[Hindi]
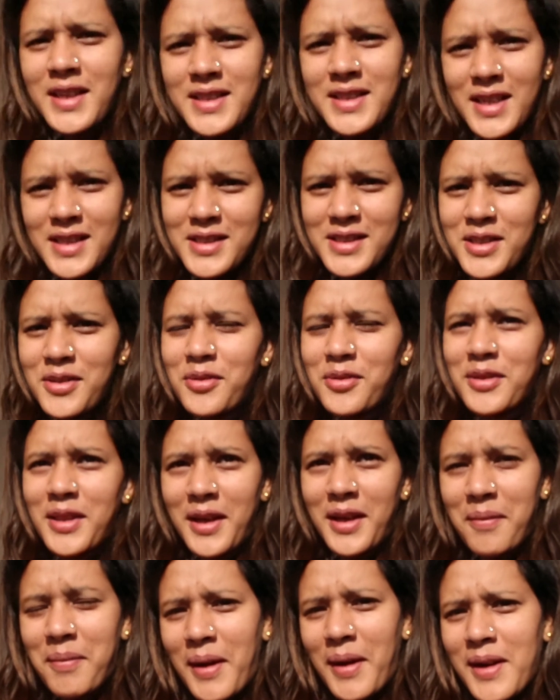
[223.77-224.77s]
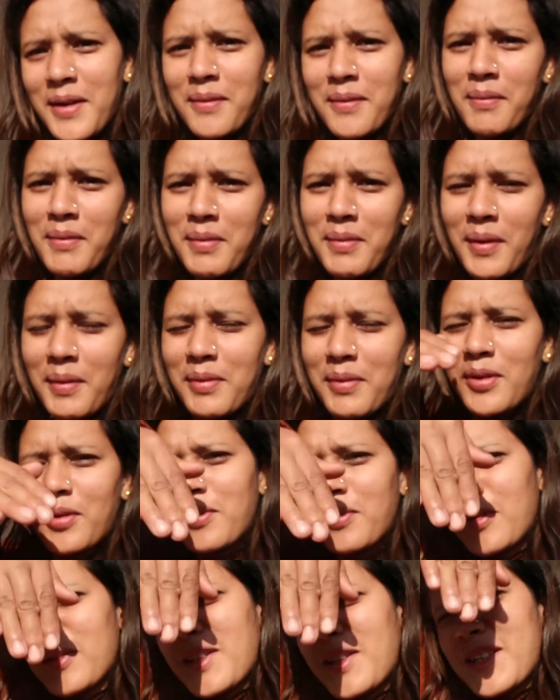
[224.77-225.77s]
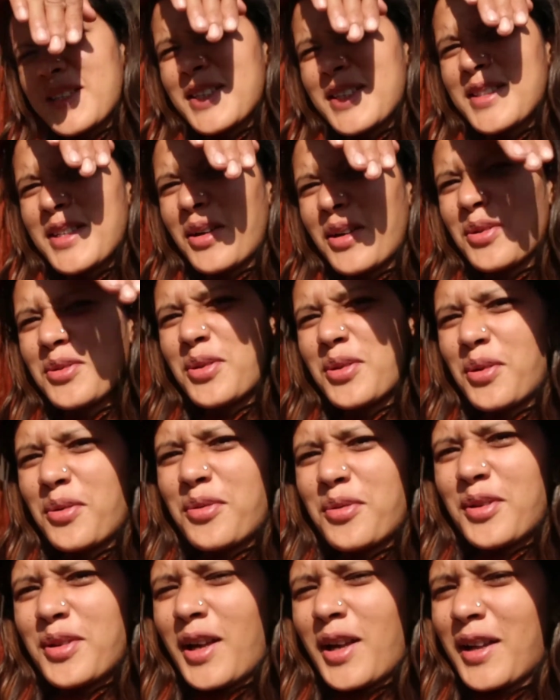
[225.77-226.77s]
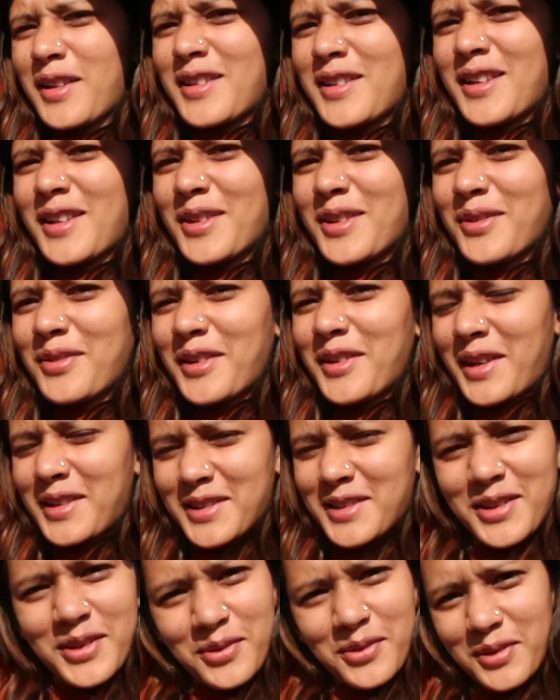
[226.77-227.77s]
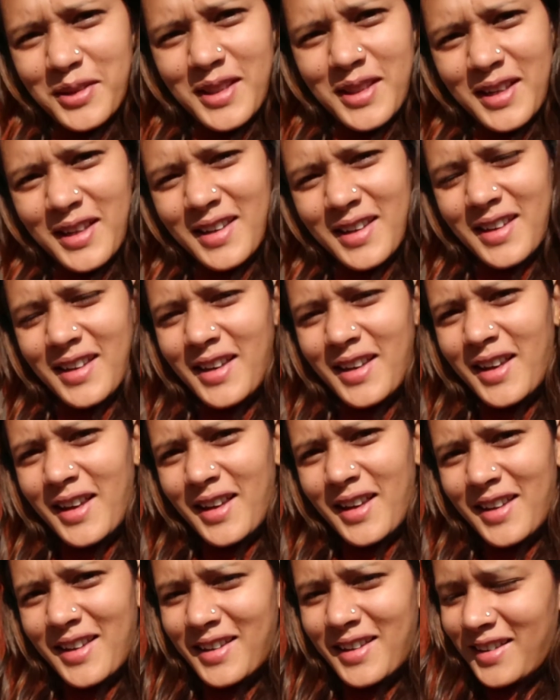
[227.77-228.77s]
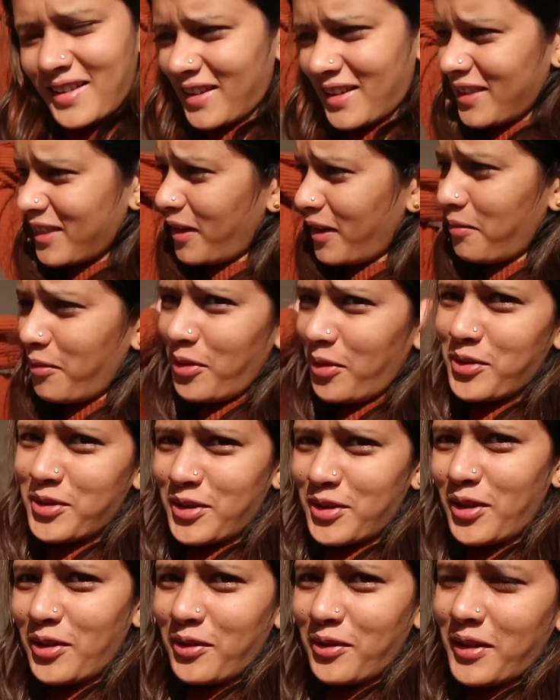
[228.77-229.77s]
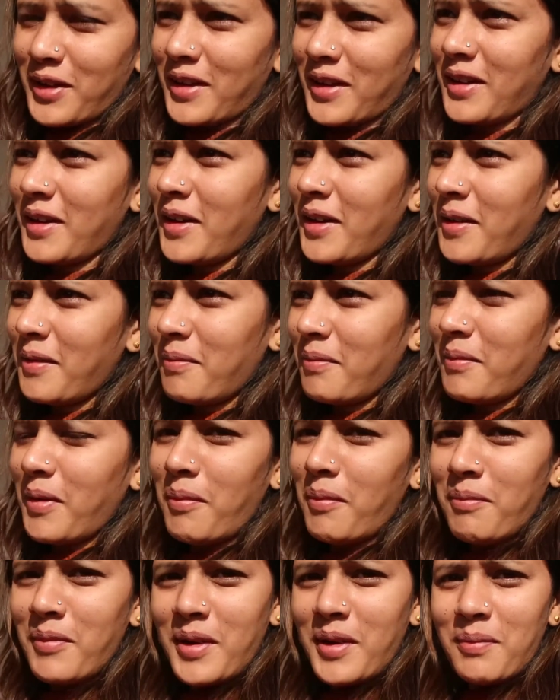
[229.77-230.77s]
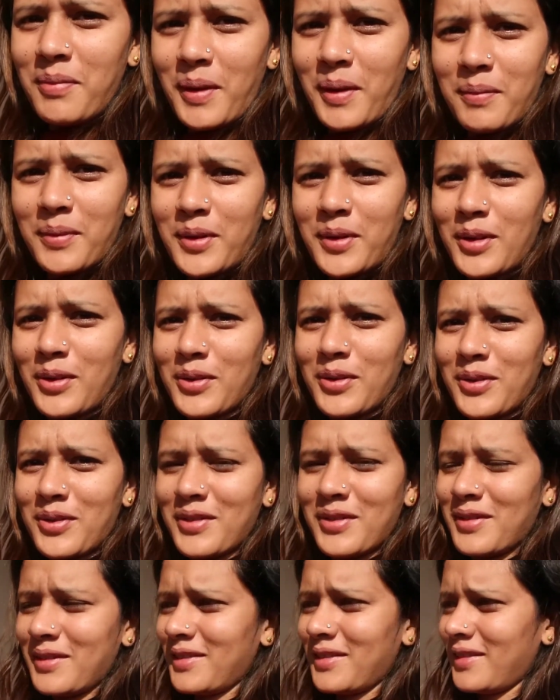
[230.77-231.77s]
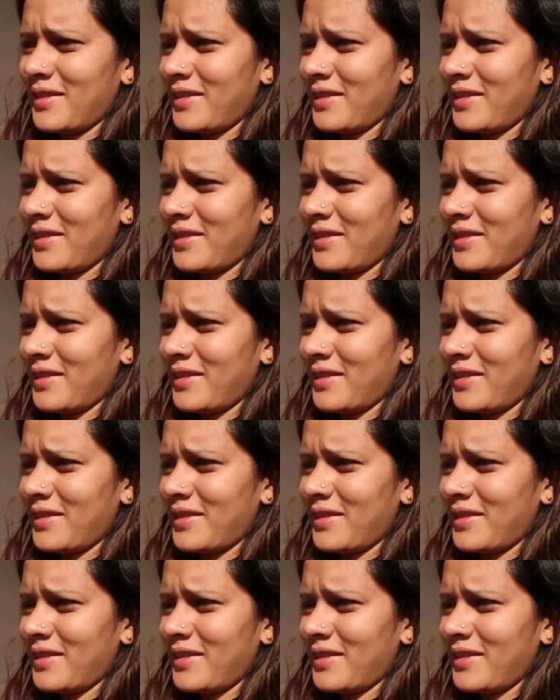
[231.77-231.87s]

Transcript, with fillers: गाइस ऐसे ही होता है पहले मम्मी पापा लोग बोलते हैं ऐसे जाओ जाओ फिर जाते हैं तो फिर ऐसे रोते हैं इतना इमोशनल हो गए मम्मी पापा दोनों